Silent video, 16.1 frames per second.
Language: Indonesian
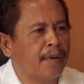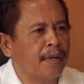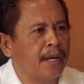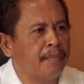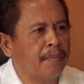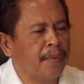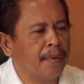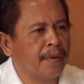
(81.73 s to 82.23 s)

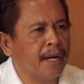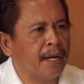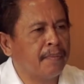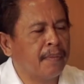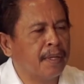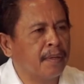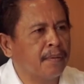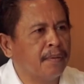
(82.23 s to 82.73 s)

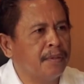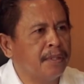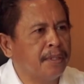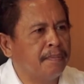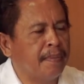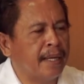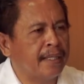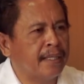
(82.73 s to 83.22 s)
program-program
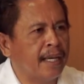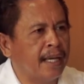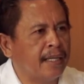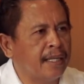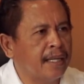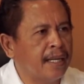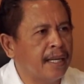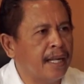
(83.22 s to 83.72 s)
inklusi pajak
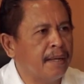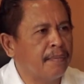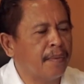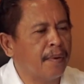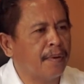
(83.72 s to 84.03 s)
ini adalah